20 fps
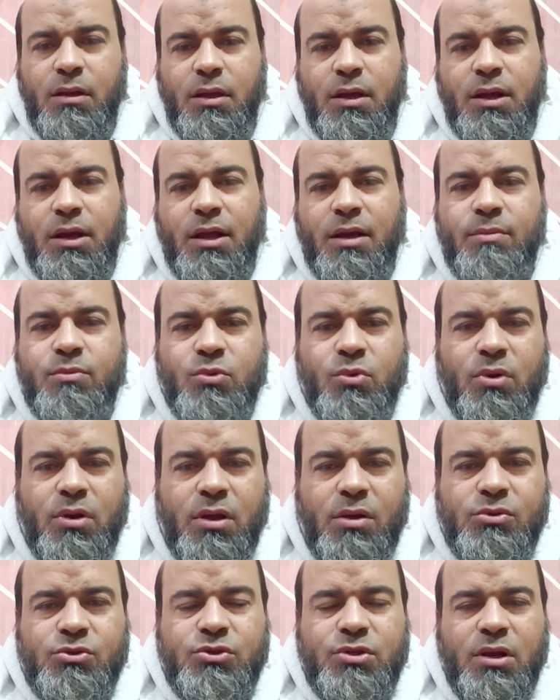الحمد
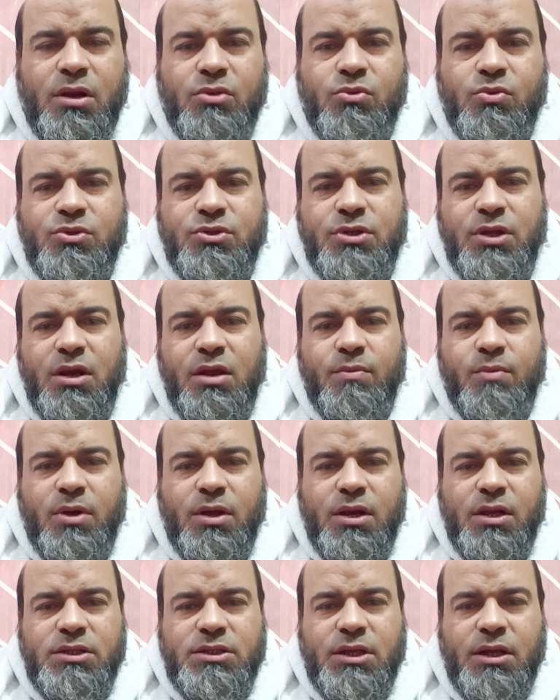لله والصلاة والسلام
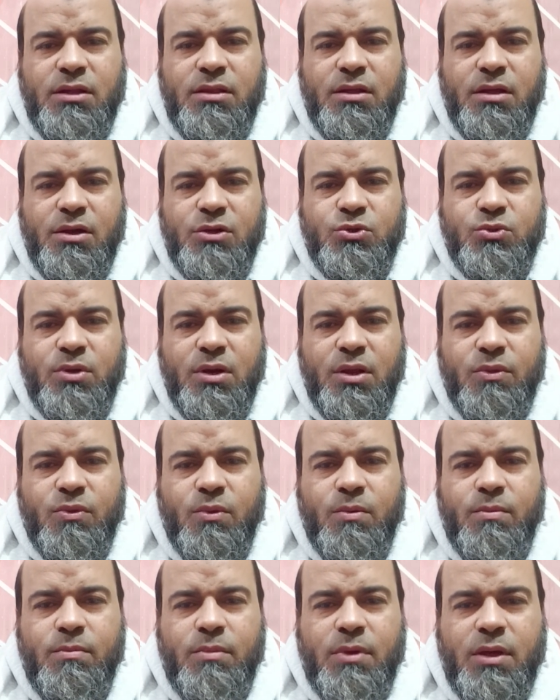على سيدنا رسول الله
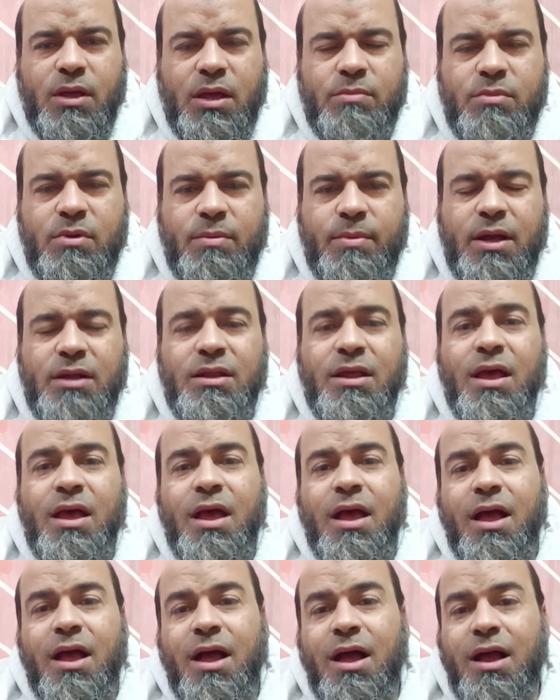ثم أما بعد
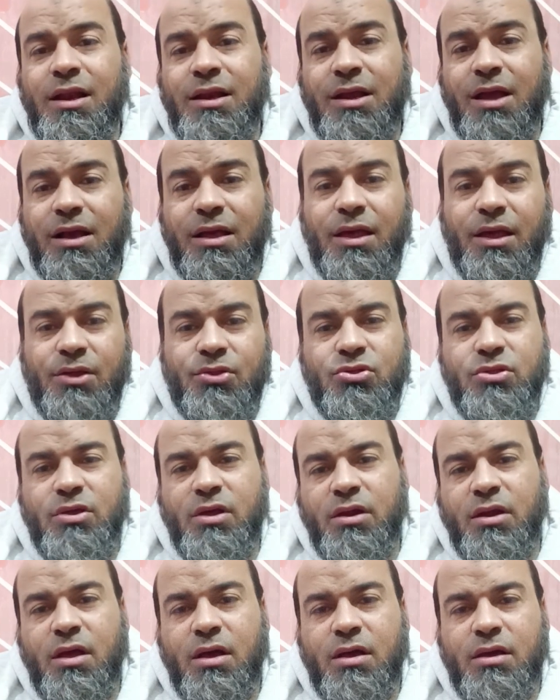هل يقع
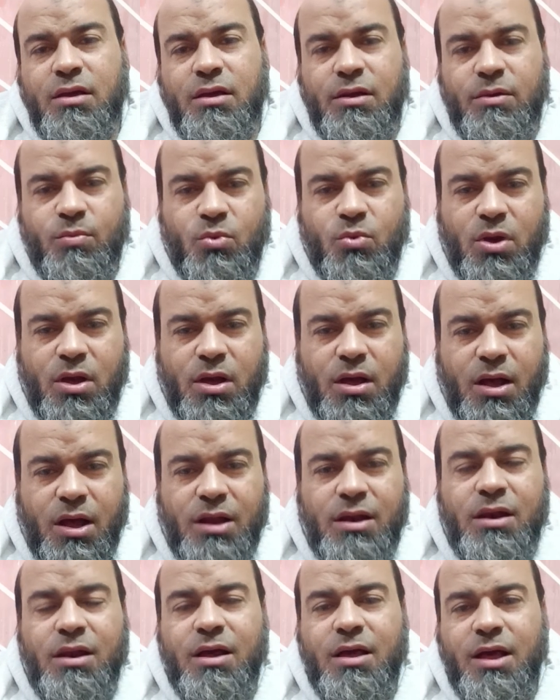الطلاق
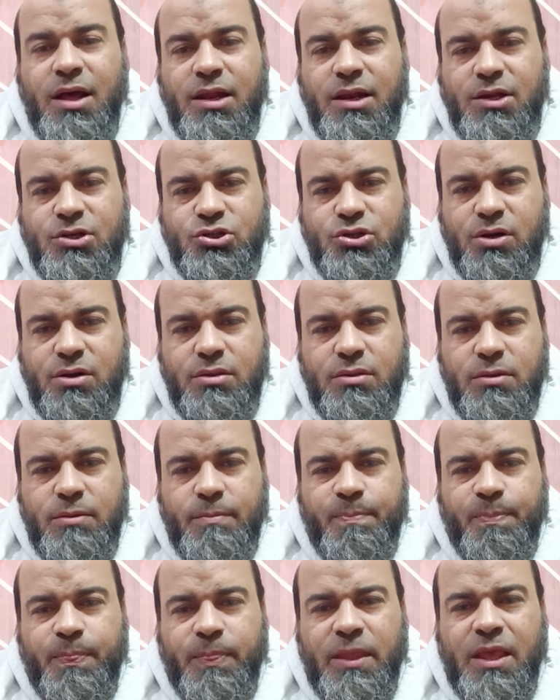المعلق على شرط؟
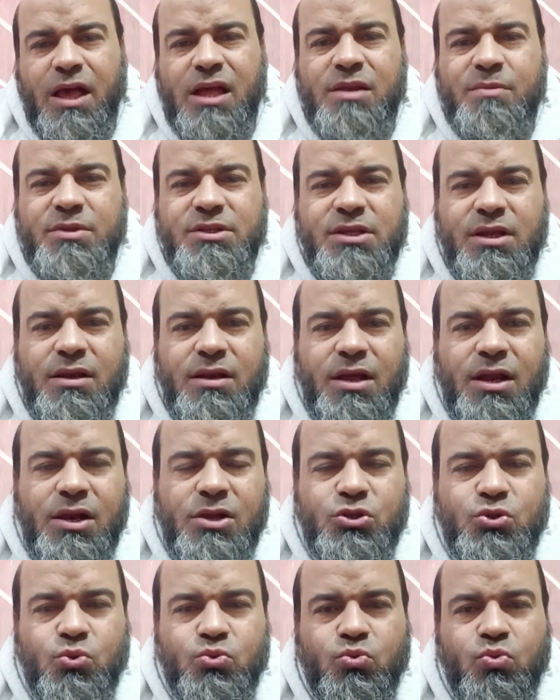يعني مثلا قال
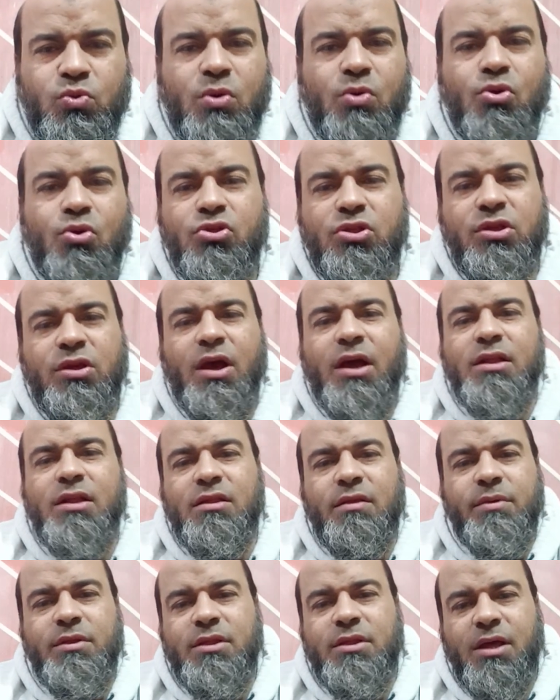لزوجته لو رحت
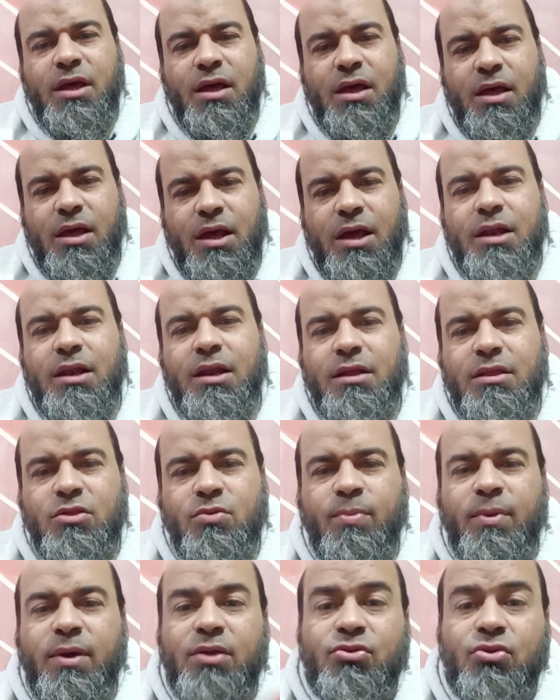عند بيت أهلك
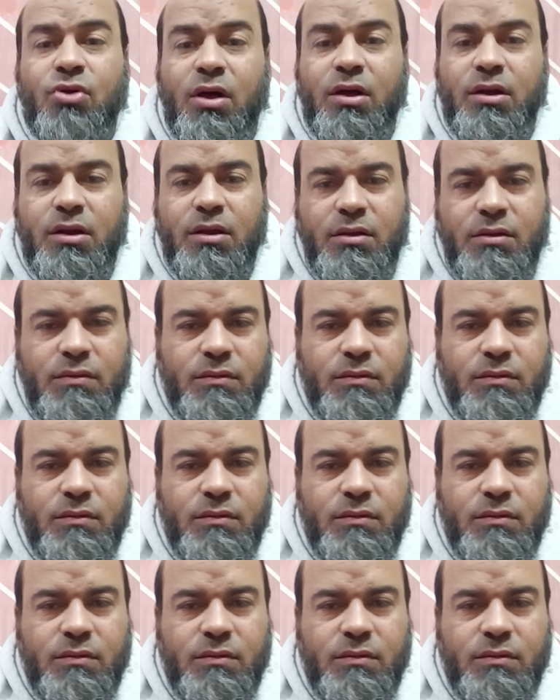تبقى طالق